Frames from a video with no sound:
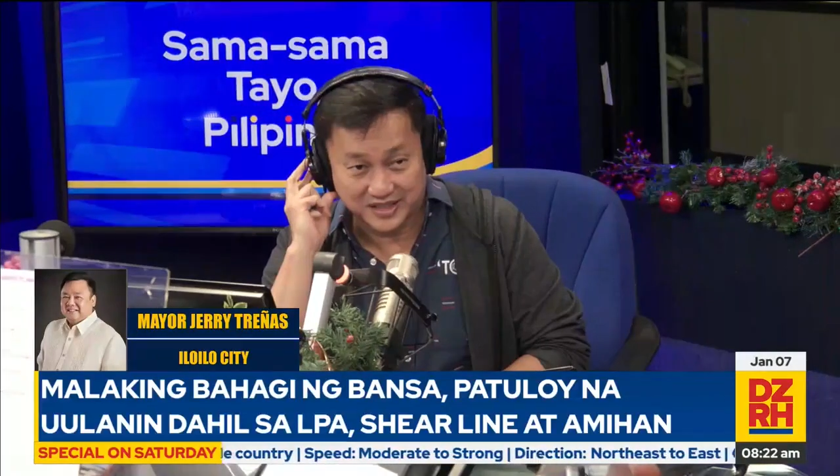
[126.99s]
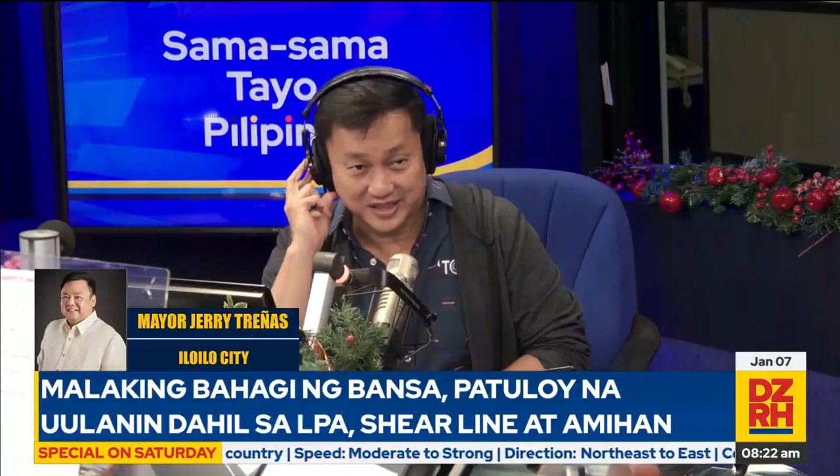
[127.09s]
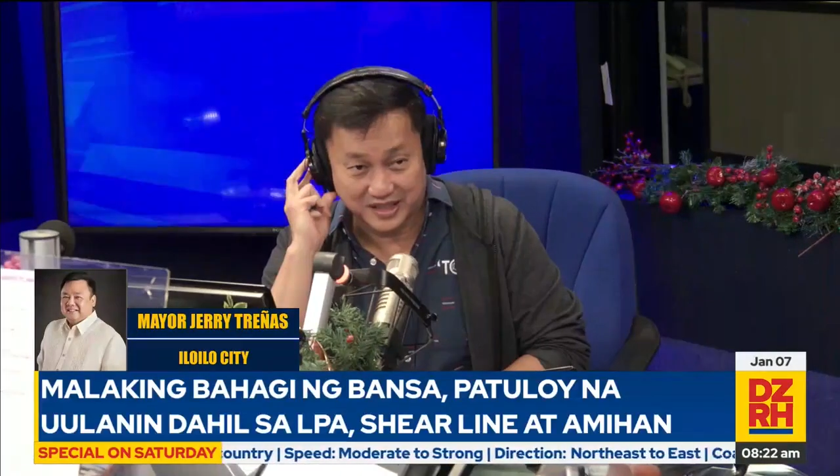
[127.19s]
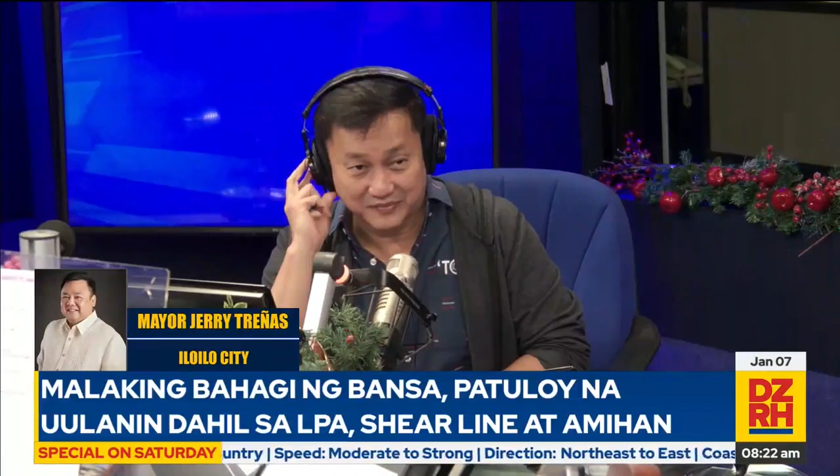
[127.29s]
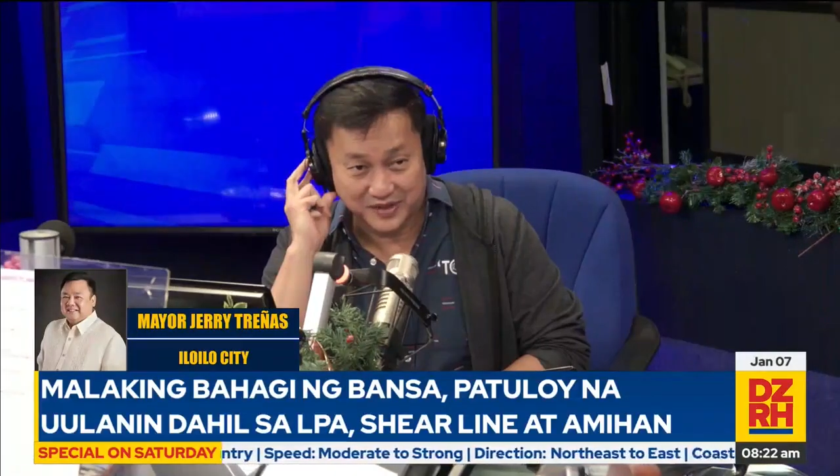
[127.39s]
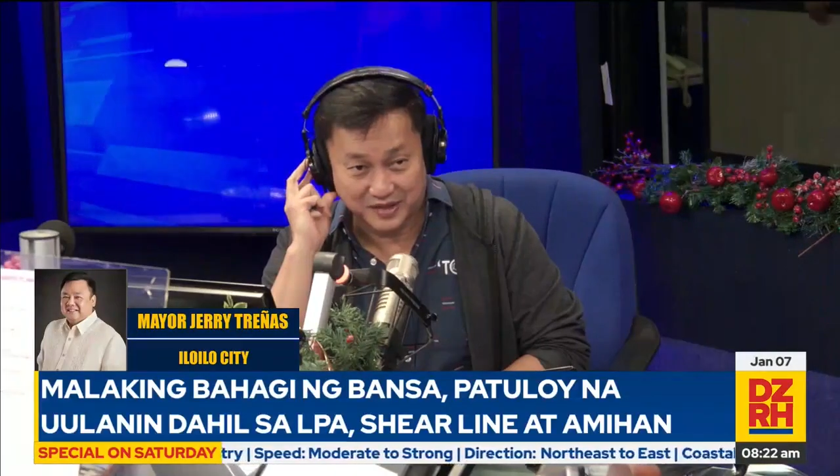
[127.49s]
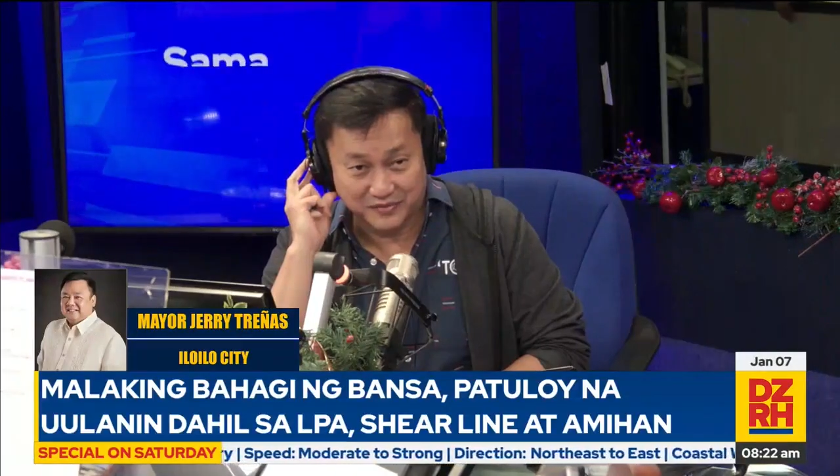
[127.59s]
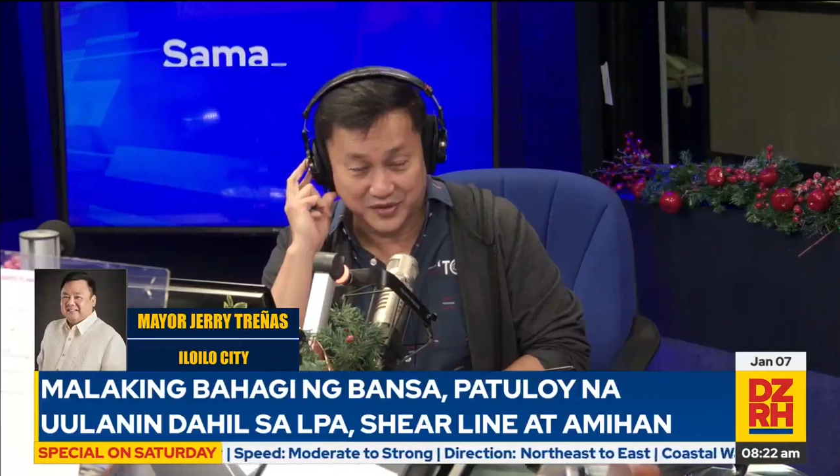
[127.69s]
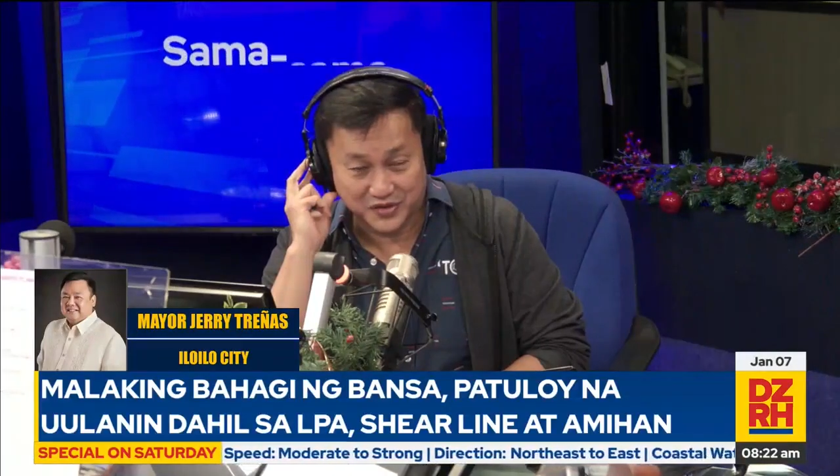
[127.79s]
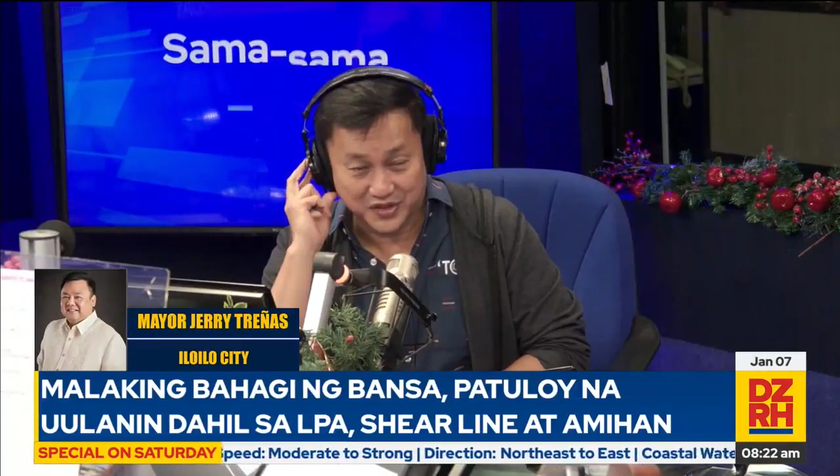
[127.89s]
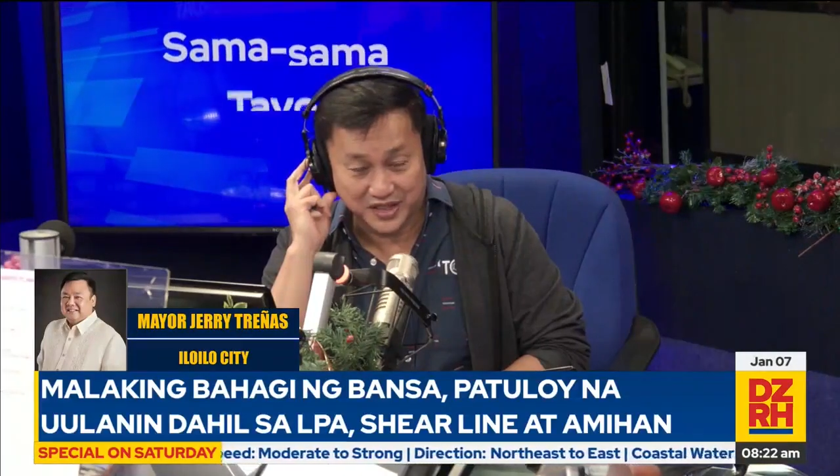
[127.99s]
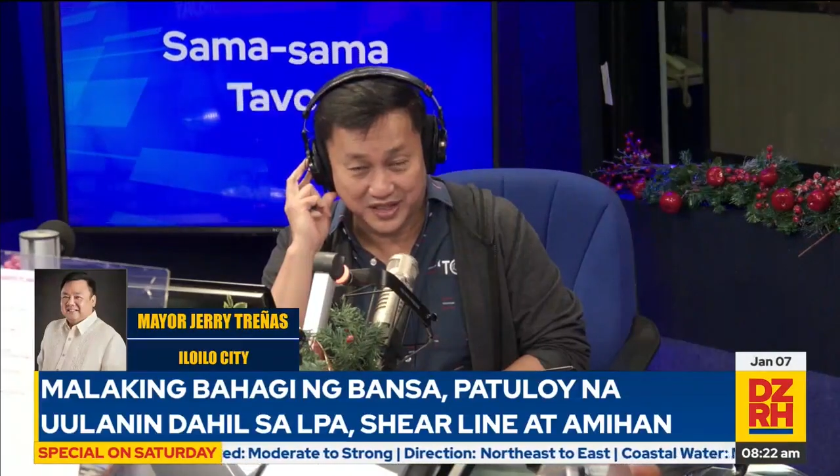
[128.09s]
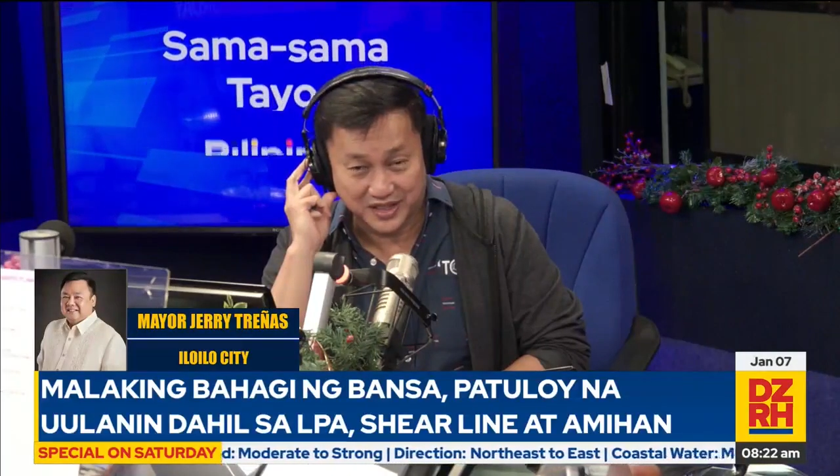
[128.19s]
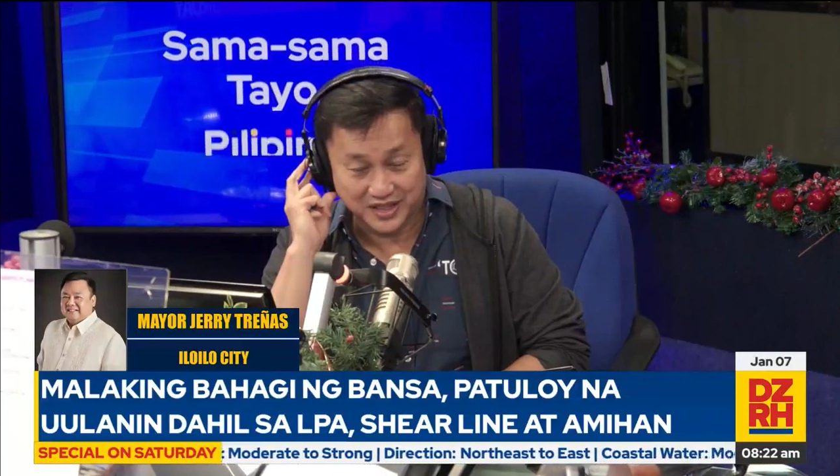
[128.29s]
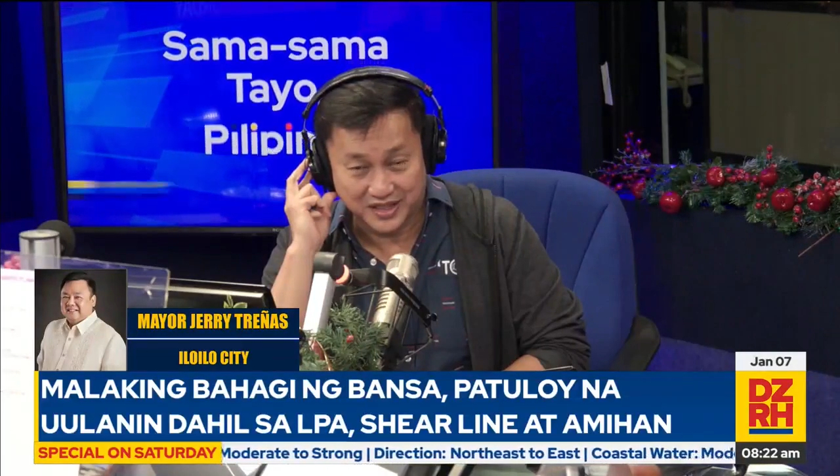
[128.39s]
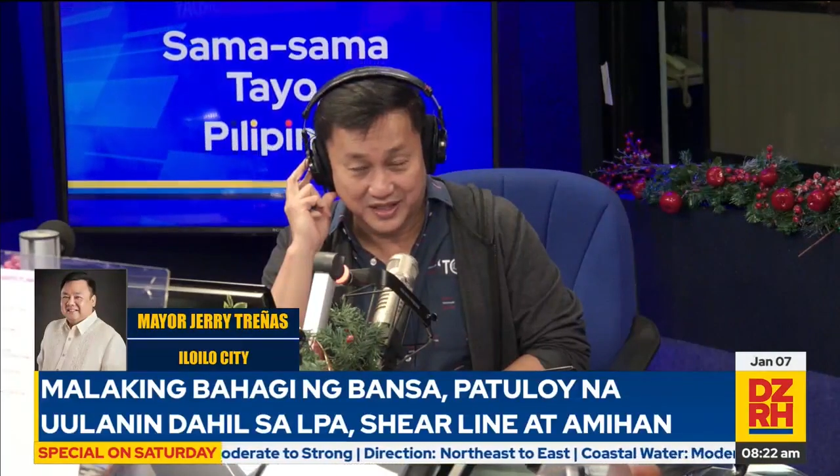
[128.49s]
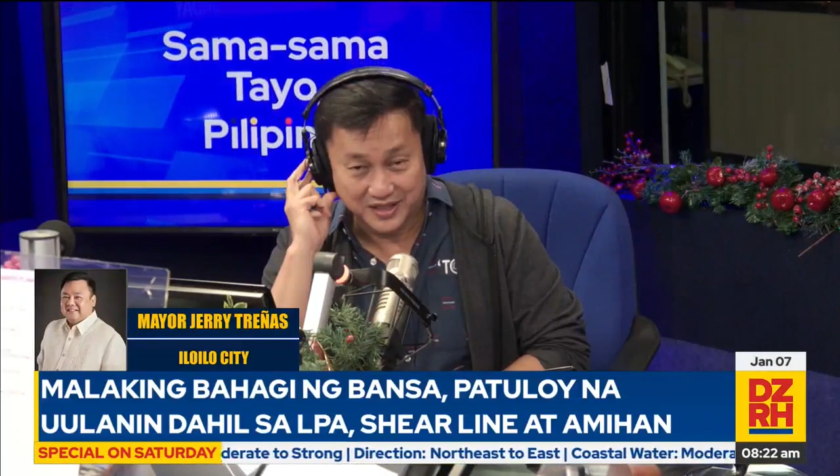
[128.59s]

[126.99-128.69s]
sa traffic enforcer and